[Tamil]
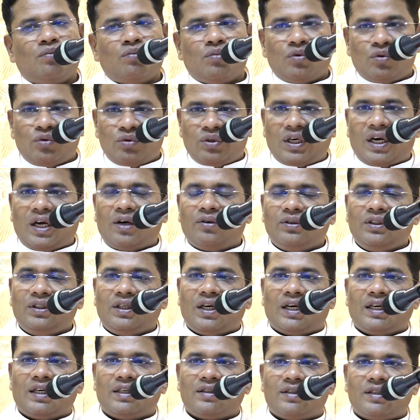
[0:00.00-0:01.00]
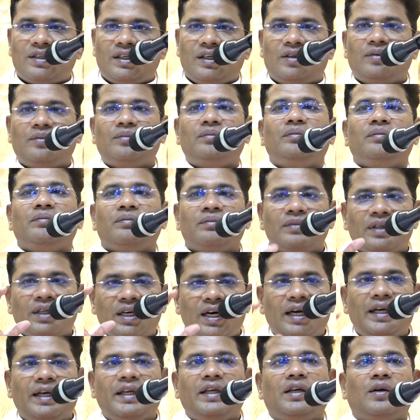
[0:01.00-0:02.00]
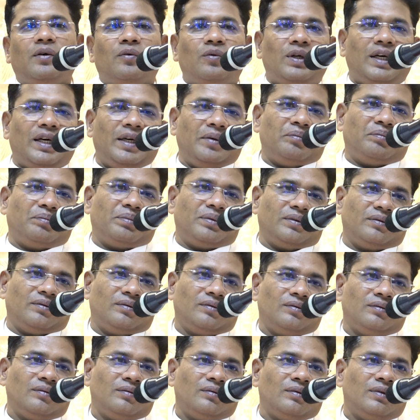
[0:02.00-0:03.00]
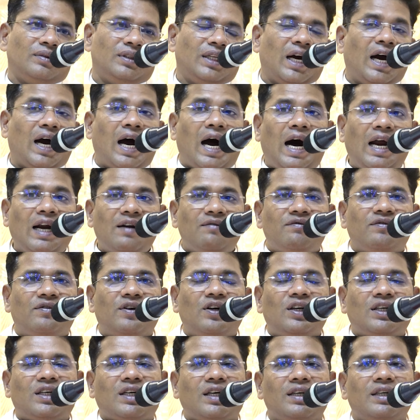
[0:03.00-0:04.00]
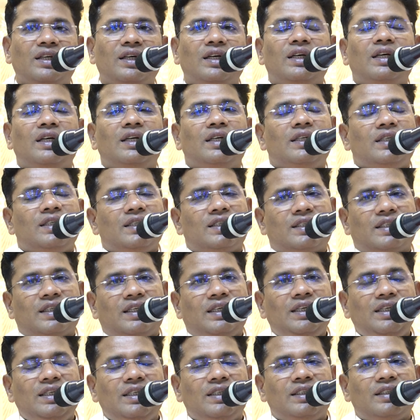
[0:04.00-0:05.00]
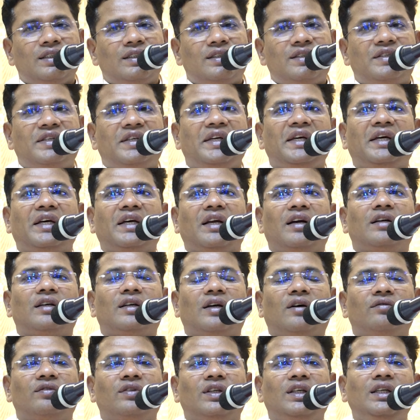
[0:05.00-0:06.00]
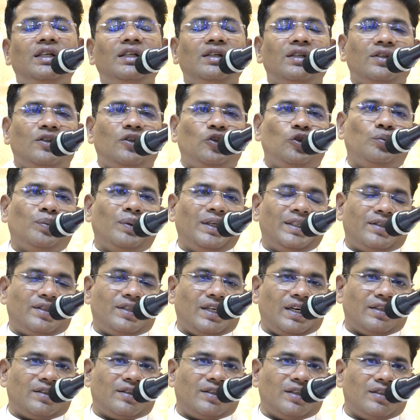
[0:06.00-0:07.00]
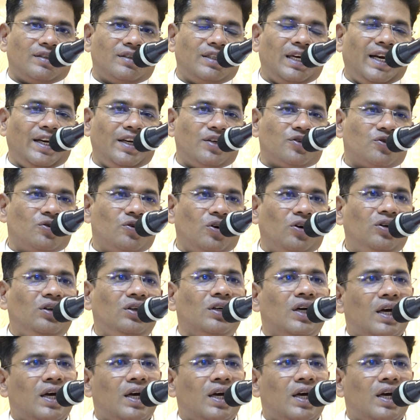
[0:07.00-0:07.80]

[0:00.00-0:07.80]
மூன்றாவது ரகசியம் கடின உழைப்பு த ஹார்ட் ஒர்க் இஸ் அ சீக்ரெட் ஆஃப் த ஹியூமன் சக்ஸஸ் தர் இஸ் நோ